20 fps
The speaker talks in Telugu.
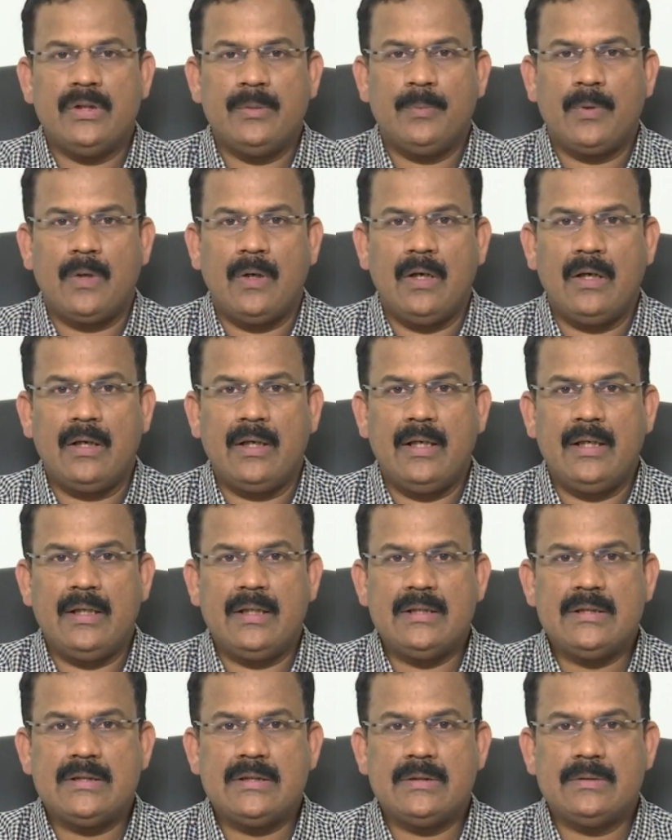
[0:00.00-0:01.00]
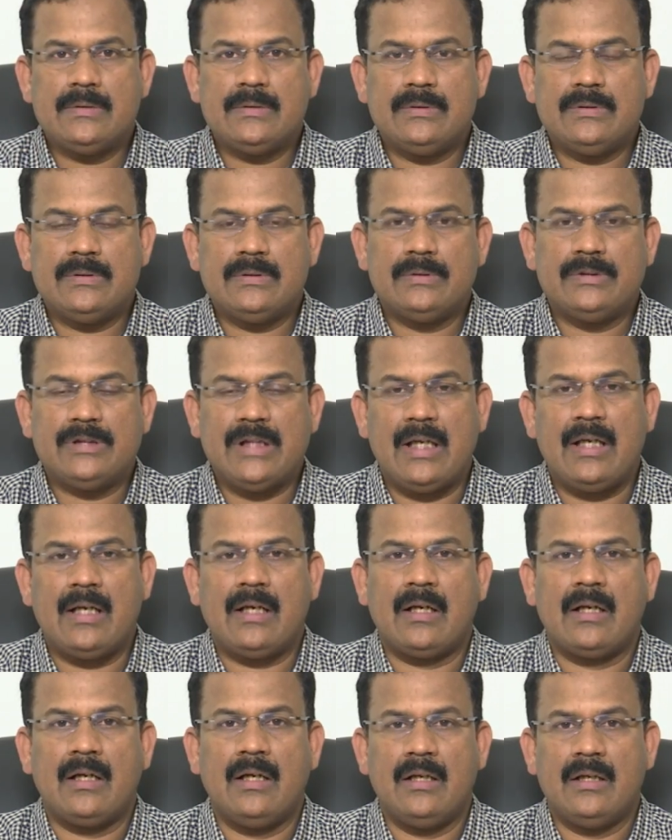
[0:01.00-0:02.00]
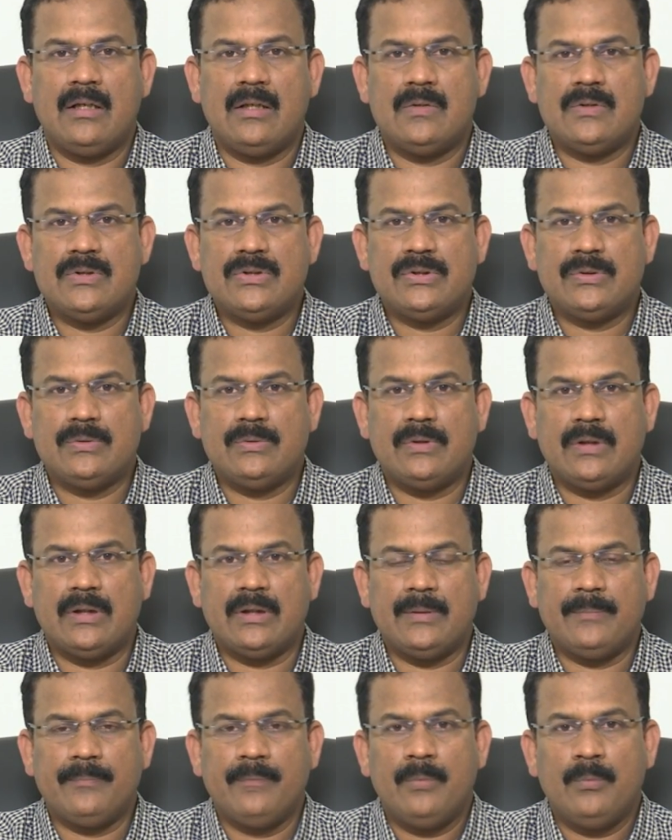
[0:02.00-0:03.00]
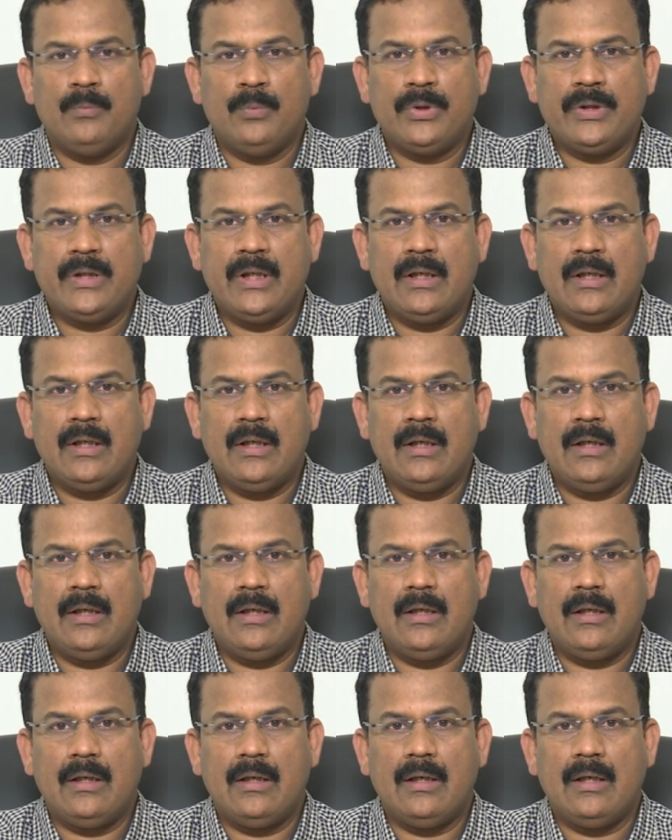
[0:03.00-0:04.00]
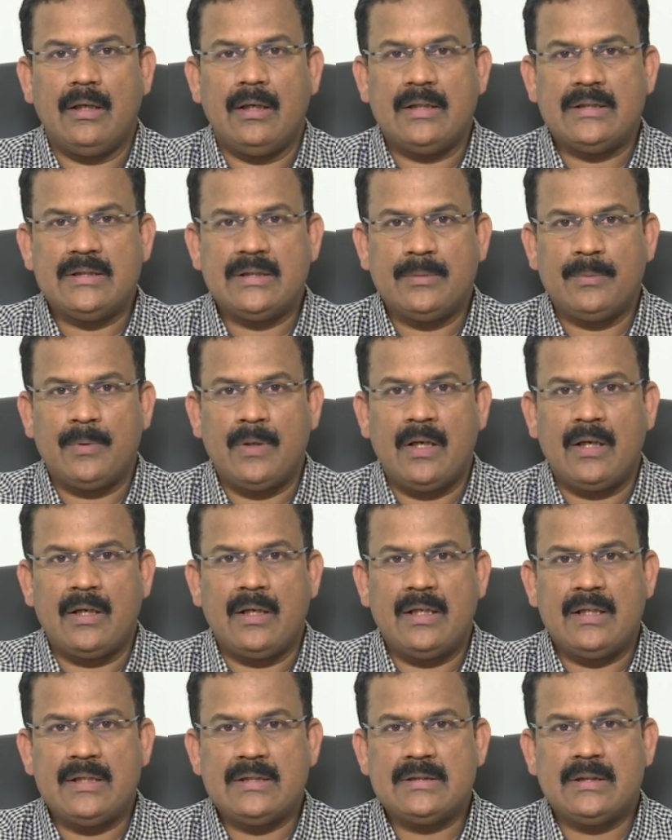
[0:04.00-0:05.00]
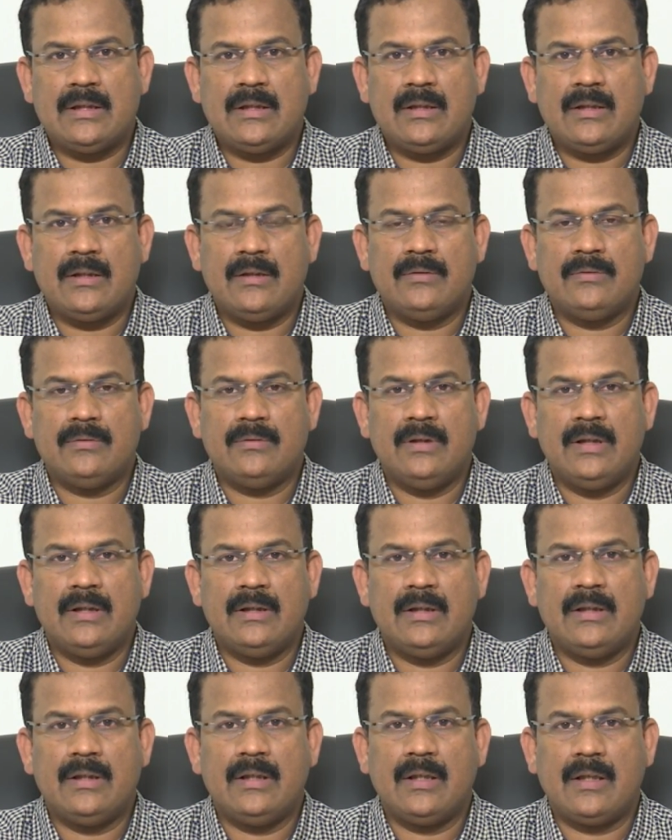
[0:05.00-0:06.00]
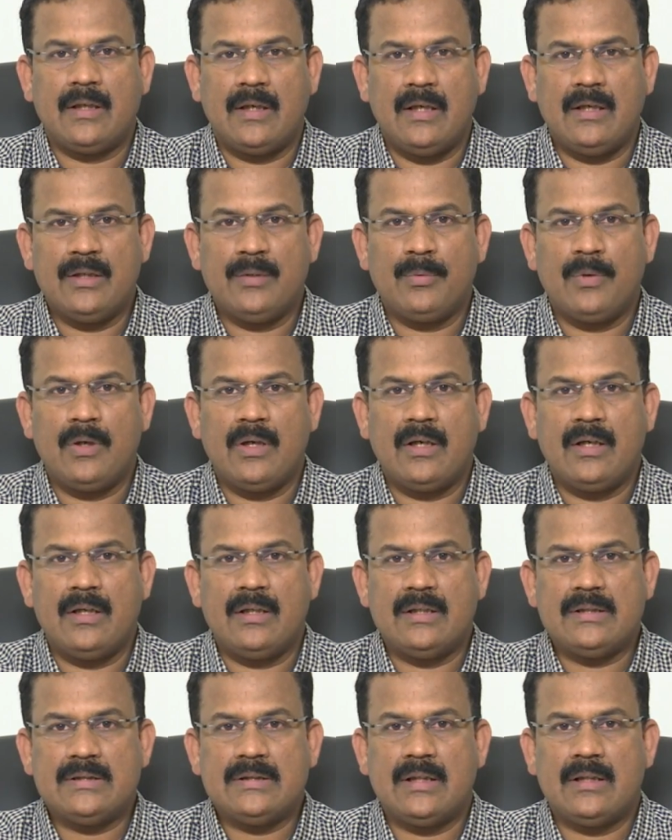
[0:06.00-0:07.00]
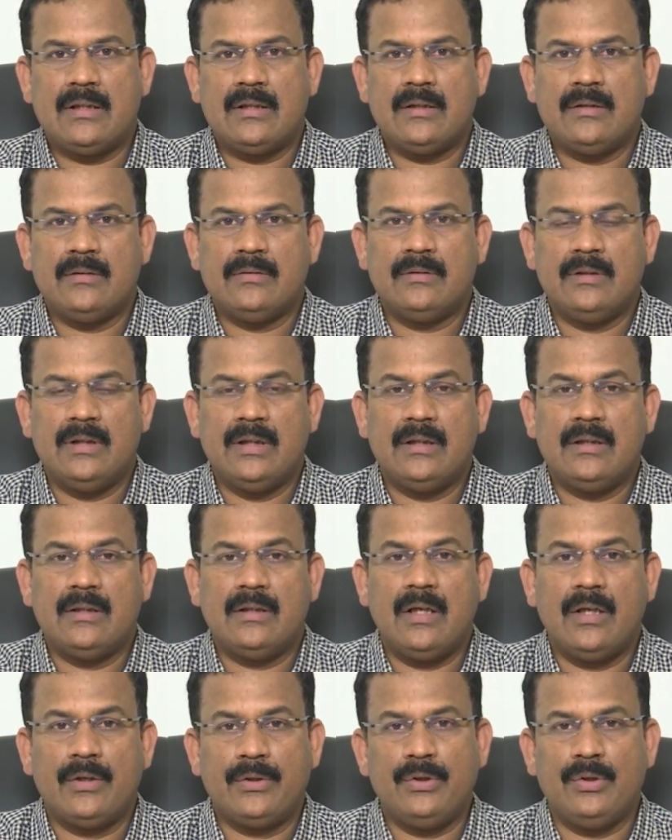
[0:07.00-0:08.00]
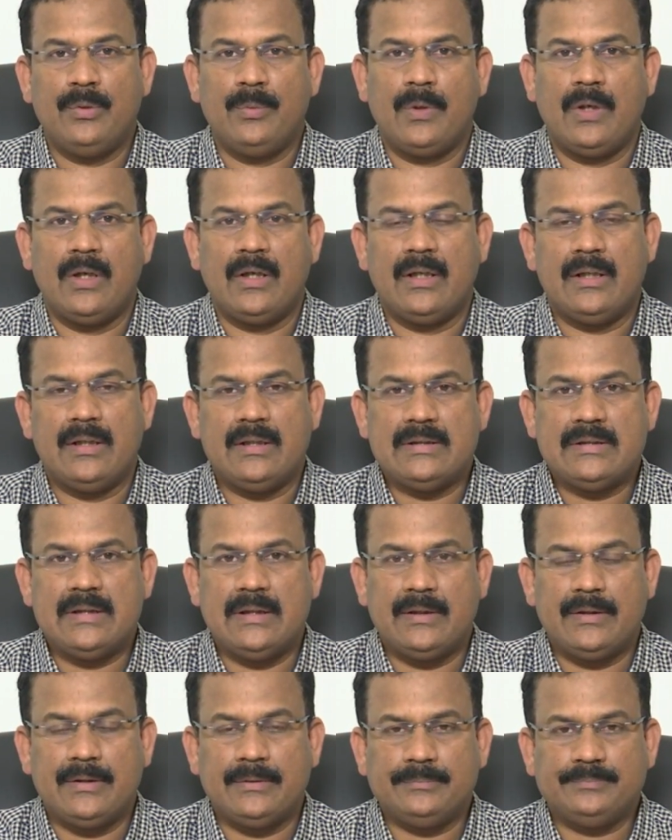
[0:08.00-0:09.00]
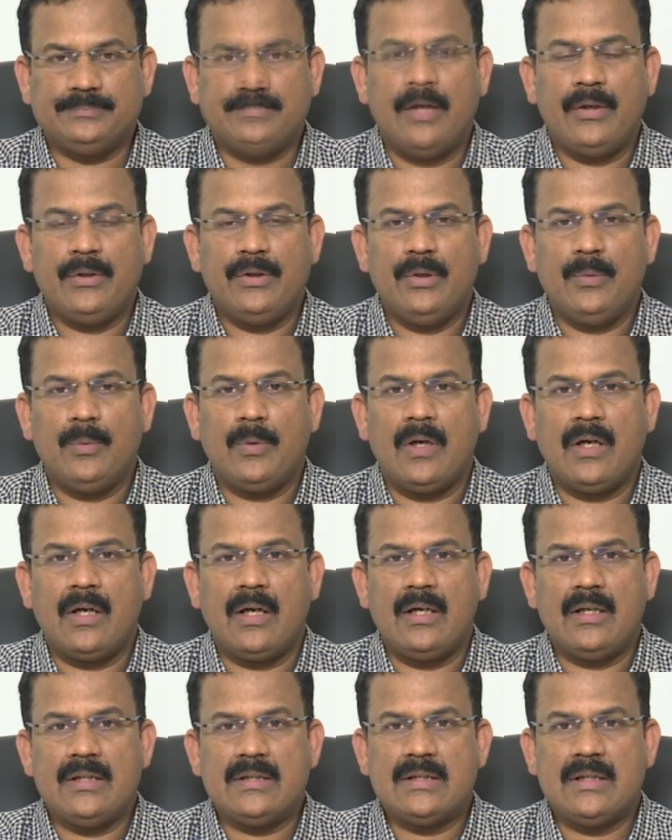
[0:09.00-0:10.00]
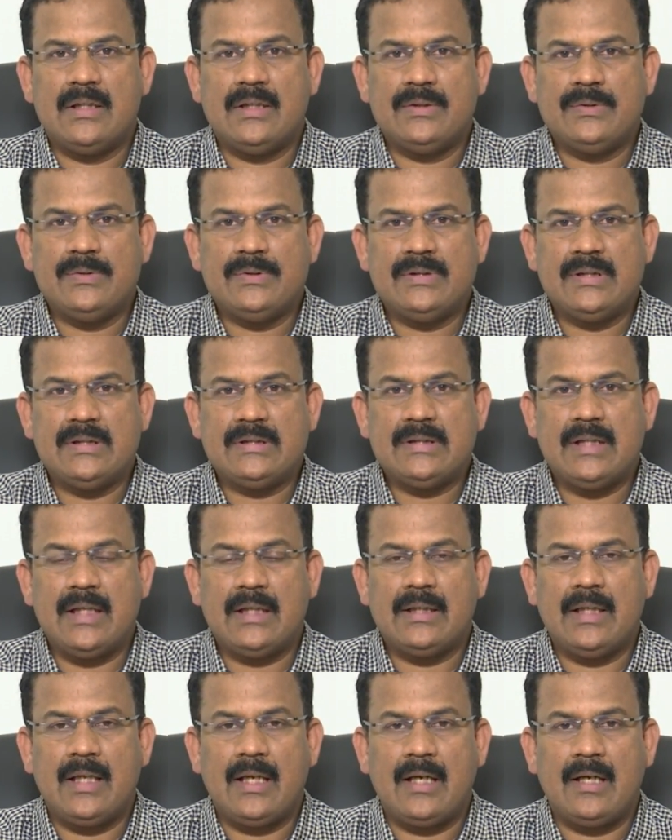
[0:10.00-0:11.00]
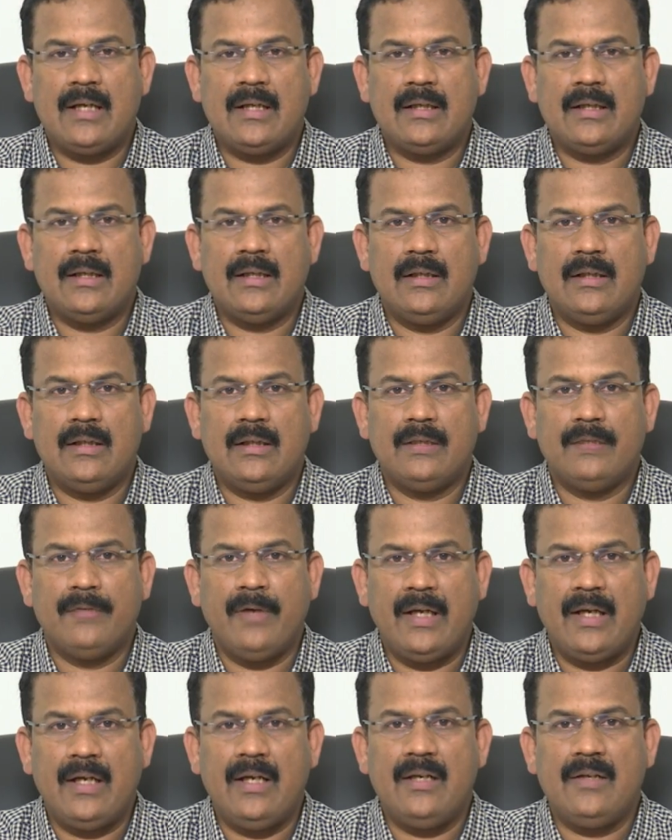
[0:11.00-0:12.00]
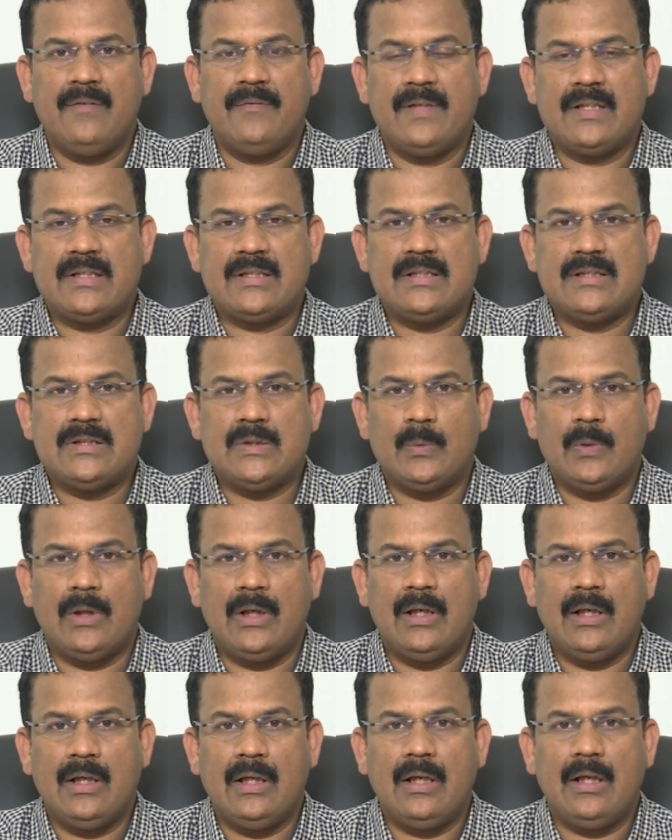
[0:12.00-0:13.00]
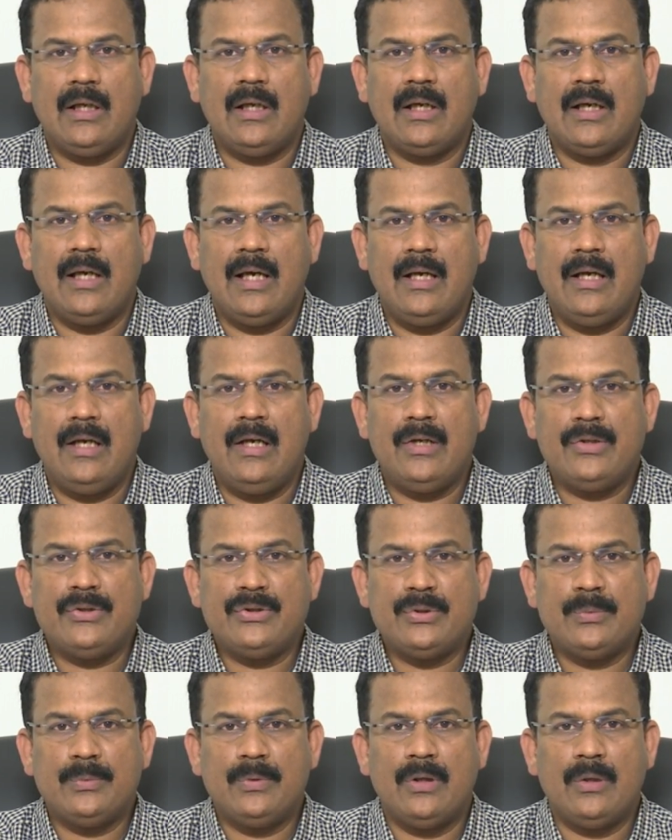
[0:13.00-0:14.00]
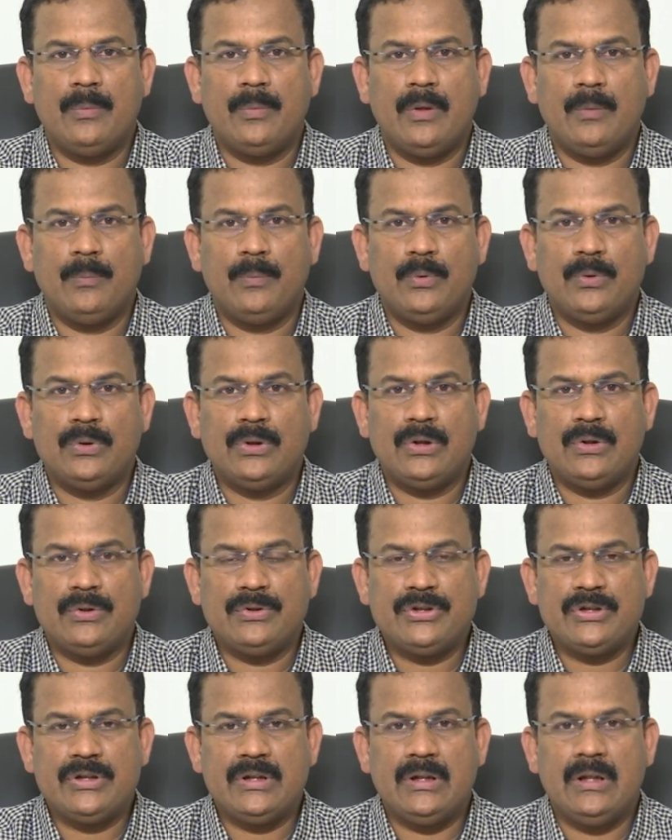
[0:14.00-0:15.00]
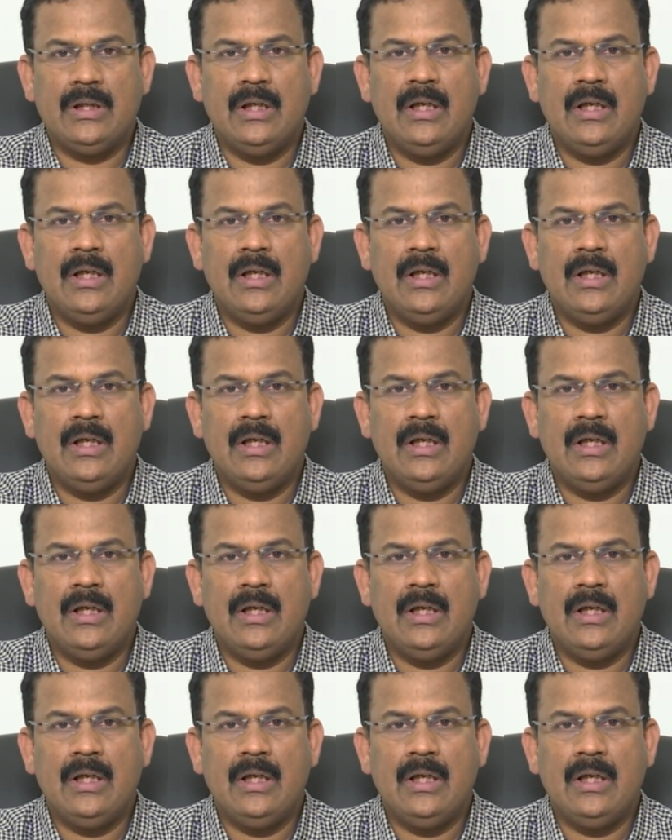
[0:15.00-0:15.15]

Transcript: బ్రాంకైటిస్ చాలా రకాలుగా వస్తూ ఉంటుంది ముఖ్యంగా అలర్జిక్ బ్రాంకైటిస్ అంటాం లేదంటే క్రానిక్ బ్రాంకైటిస్ అంటాం లేదంటే అక్యూట్ బ్రాంకైటిస్ అంటాం అక్యూట్ బ్రాంకైటిస్ కానీ చూస్తే సాధారణంగా వైరల్ ఇన్ఫెక్షన్స్ వల్ల గాలిలో ట్యూబ్ లోపల పూతలు వచ్చి